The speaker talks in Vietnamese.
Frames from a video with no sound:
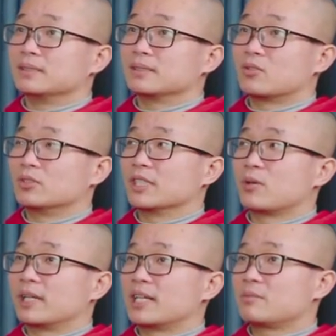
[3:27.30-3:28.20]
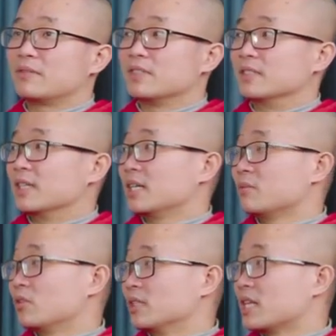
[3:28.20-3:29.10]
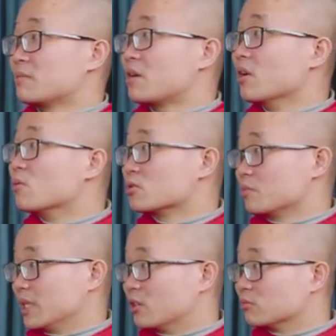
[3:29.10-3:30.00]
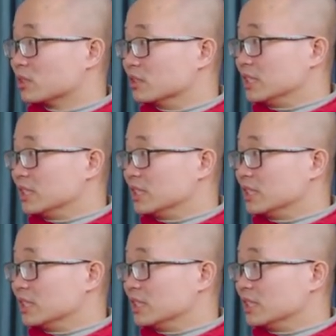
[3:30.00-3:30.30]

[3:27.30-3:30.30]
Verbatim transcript: có những cái khoảnh khắc mà em phải dừng lại, em hỏi là đã bao lâu rồi mình không tự